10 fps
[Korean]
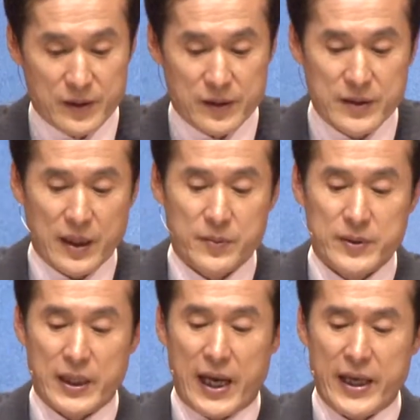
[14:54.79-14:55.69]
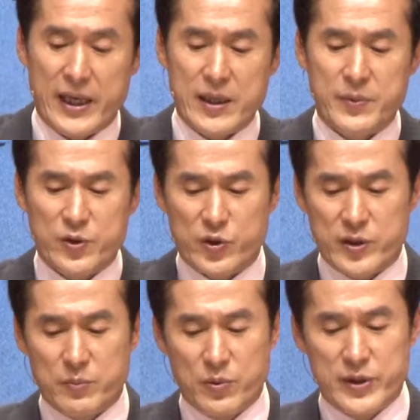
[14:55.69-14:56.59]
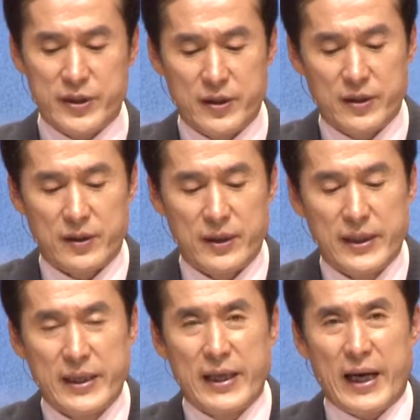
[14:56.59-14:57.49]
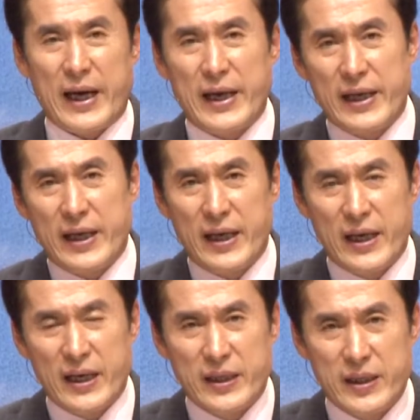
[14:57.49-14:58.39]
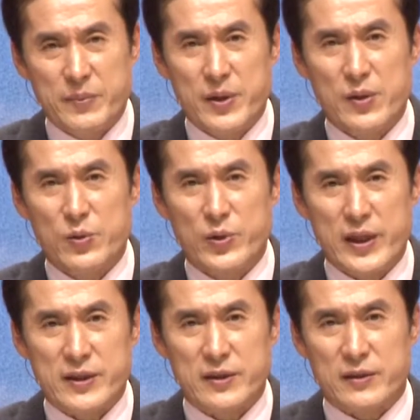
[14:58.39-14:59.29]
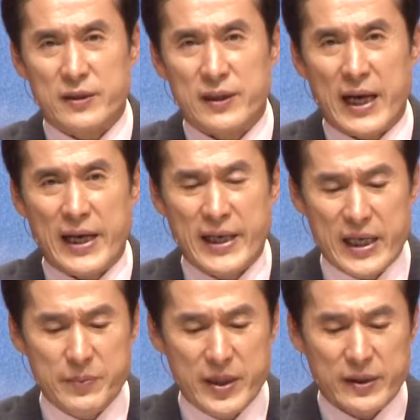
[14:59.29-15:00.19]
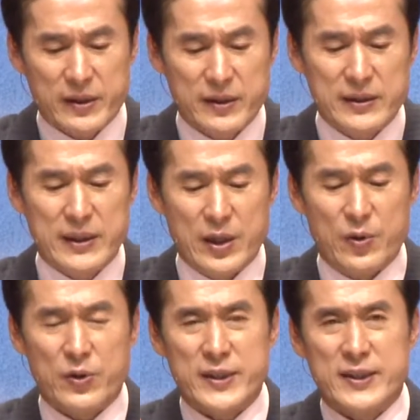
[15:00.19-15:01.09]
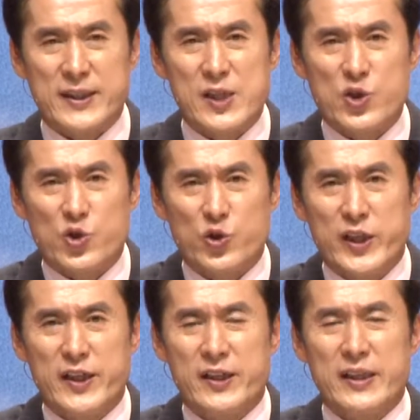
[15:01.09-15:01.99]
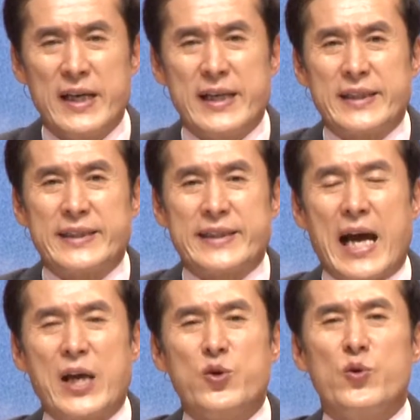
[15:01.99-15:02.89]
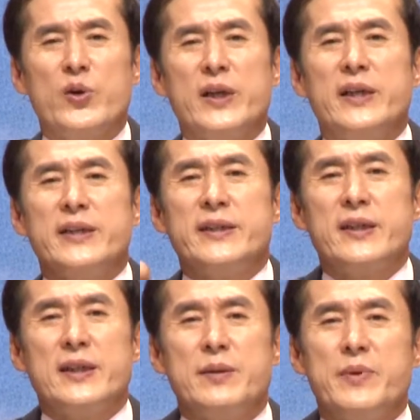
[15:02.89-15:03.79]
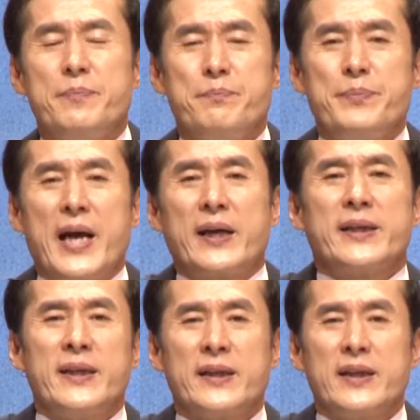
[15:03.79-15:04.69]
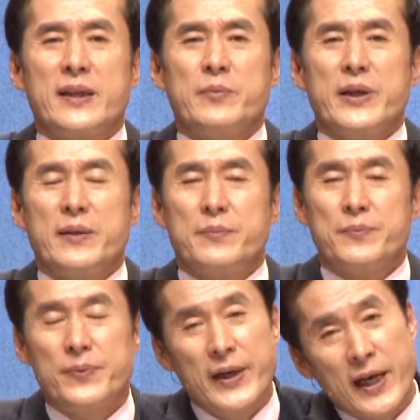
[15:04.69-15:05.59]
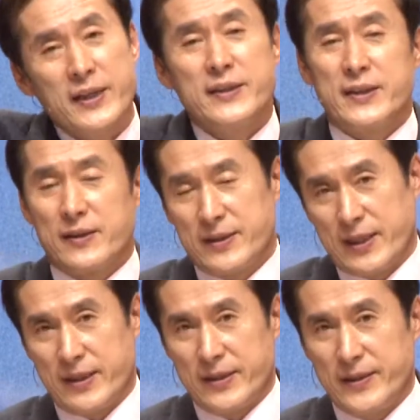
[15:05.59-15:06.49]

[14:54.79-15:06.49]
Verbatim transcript: 그 사람은 하나님이 주신 물질을 하나님을 위해서, 즉, 하나님의 뜻대로 쓸 수 있는 자유의지를 이미 빼앗기 있기 때문에 불행한 인생을 사는